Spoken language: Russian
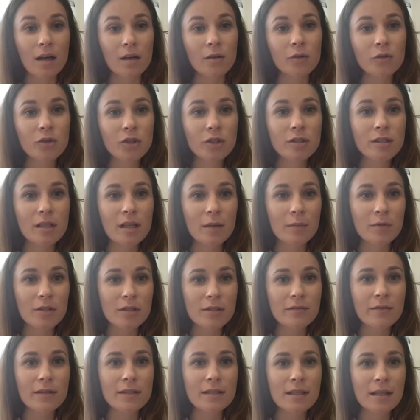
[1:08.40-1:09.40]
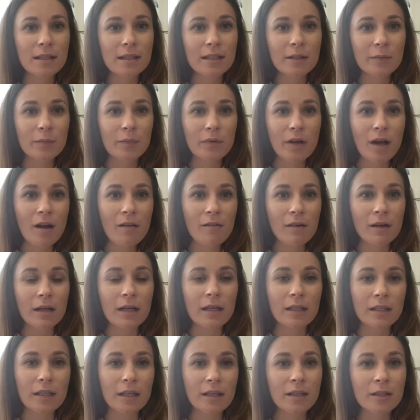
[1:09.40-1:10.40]
Как учитель обществознания и
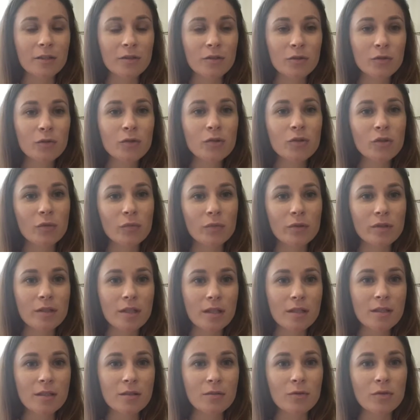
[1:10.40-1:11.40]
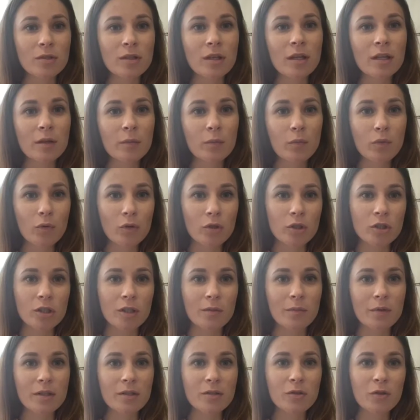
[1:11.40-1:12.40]
права, я хочу, чтобы дети узнали больше
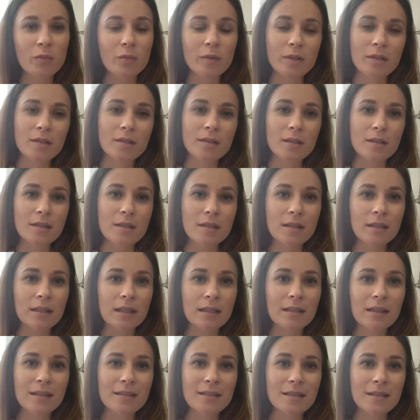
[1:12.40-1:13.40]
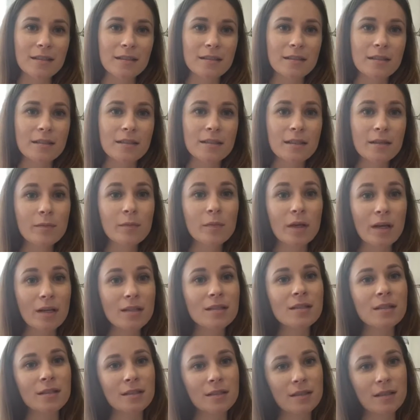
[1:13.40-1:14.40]
об особенностях законодательных систем
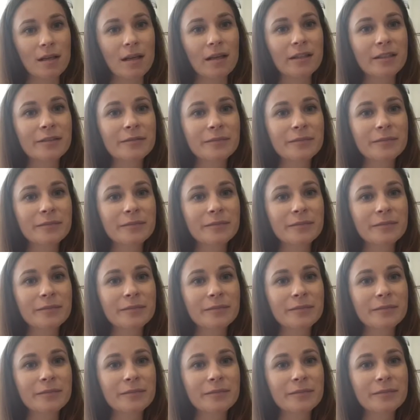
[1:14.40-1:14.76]
разных стран.